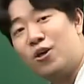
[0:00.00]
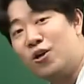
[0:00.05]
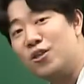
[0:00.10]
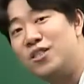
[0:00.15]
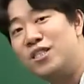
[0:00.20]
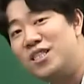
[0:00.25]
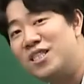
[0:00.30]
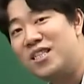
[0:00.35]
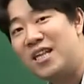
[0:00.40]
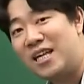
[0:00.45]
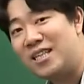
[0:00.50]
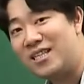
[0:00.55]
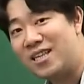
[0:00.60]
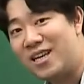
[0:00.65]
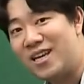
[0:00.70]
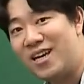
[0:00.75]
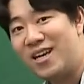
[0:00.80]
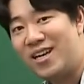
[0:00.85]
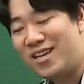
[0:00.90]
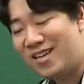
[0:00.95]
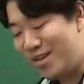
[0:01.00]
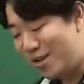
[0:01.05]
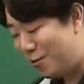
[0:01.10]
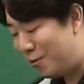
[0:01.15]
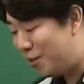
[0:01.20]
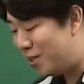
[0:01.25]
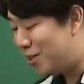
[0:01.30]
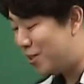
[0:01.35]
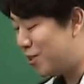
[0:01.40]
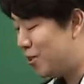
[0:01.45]
더 쓰진 않을게
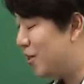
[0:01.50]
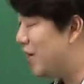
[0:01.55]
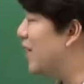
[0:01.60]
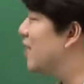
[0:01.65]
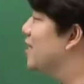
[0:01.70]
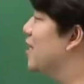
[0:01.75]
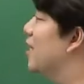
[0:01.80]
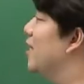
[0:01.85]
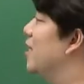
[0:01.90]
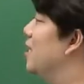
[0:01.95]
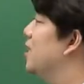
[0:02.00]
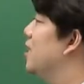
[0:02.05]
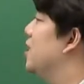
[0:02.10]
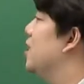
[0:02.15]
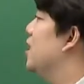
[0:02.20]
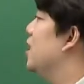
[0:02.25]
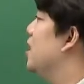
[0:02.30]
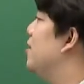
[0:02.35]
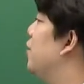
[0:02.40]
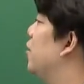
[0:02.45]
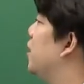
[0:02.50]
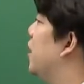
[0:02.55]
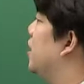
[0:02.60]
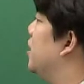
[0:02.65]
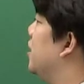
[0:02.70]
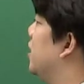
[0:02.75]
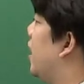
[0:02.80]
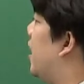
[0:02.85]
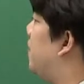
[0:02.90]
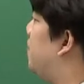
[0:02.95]
여기서 처리하자
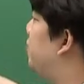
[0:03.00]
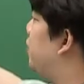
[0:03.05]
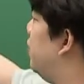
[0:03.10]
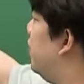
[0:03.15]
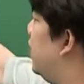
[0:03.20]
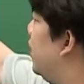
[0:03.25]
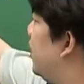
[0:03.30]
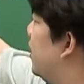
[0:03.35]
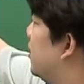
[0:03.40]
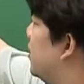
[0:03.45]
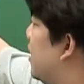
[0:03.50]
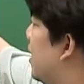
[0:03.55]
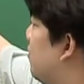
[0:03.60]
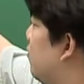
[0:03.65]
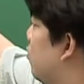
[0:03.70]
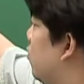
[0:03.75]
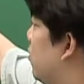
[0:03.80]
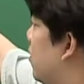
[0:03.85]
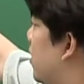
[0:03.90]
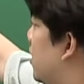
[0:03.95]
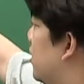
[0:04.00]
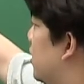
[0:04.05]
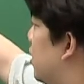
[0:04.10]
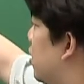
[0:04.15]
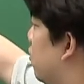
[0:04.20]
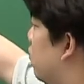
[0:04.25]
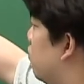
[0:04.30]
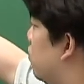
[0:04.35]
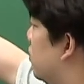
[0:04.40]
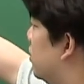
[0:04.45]
이번에는 F1이 3으로 가는
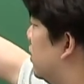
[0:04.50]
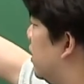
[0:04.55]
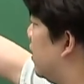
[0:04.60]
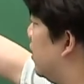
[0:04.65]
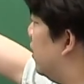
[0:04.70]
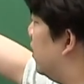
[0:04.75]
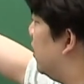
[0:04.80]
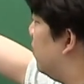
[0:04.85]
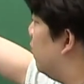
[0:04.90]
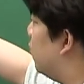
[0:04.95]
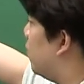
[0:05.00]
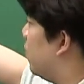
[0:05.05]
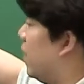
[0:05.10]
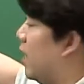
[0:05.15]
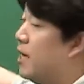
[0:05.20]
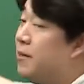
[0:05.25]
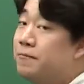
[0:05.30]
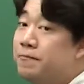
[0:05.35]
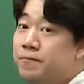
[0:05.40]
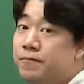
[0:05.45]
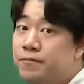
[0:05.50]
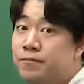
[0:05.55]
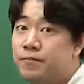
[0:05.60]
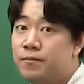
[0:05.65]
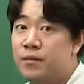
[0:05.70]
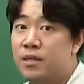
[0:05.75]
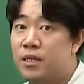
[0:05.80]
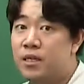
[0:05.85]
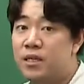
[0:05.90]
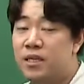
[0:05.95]
경우를 생각을 해볼 거야
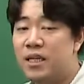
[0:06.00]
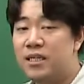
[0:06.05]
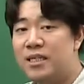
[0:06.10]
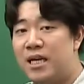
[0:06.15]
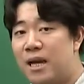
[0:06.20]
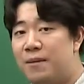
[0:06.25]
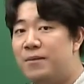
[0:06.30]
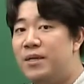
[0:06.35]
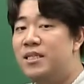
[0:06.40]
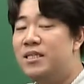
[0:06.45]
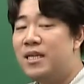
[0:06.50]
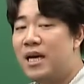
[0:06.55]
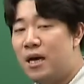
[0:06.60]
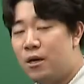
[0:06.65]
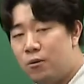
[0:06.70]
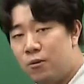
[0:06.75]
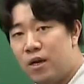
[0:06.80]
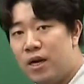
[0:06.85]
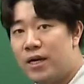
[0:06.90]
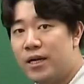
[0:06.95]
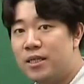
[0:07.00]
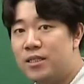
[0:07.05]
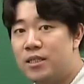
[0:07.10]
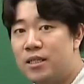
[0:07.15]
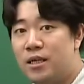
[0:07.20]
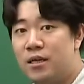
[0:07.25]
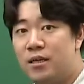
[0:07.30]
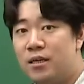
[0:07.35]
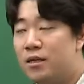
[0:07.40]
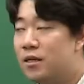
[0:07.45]
근데 3이 4로
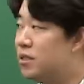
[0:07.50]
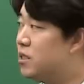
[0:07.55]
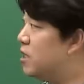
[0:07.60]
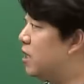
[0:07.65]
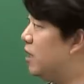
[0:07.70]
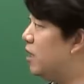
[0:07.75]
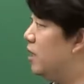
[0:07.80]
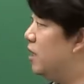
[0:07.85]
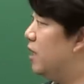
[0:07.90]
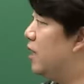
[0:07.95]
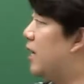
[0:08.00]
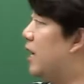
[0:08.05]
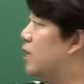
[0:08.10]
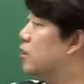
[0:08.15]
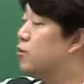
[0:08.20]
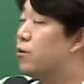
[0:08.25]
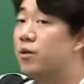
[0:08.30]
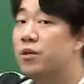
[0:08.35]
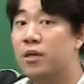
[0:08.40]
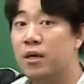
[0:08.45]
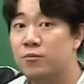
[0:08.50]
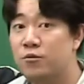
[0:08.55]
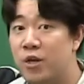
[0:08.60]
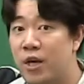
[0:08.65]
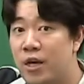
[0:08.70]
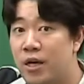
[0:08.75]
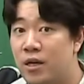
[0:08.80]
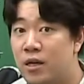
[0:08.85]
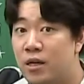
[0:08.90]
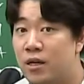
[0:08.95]
가야겠지? 그치? 가족권
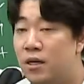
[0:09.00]
때문에?